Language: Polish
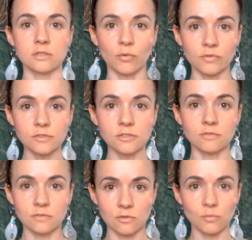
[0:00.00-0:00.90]

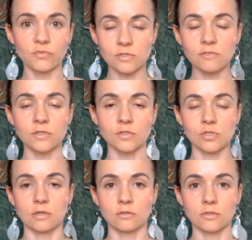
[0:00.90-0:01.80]
zobowiązy zobowiązywać do
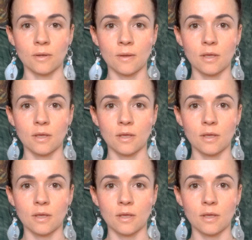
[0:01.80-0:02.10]
czegoś.